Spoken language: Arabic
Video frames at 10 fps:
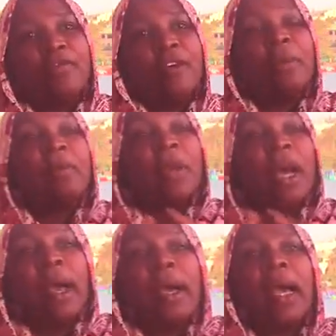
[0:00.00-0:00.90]

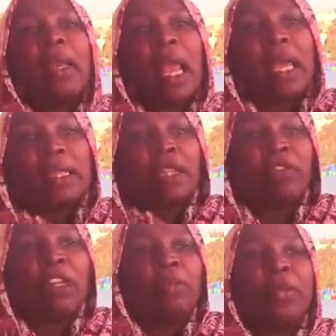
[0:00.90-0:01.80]
فبيبقى
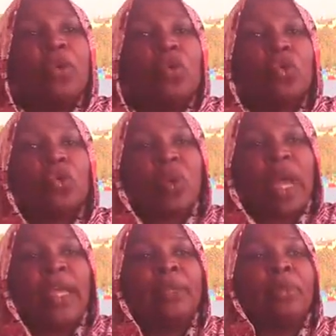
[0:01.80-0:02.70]
الطفل بينقص
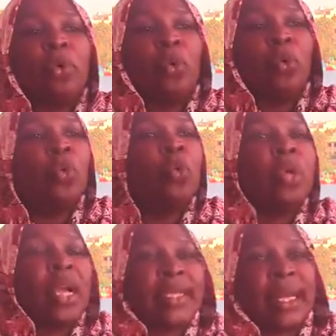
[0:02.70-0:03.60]
واحد من
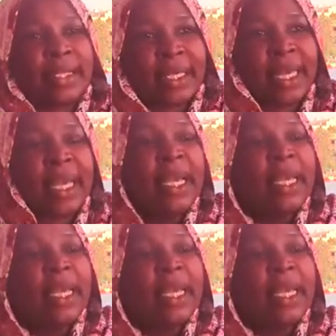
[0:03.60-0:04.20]
حقوقه الاساسيه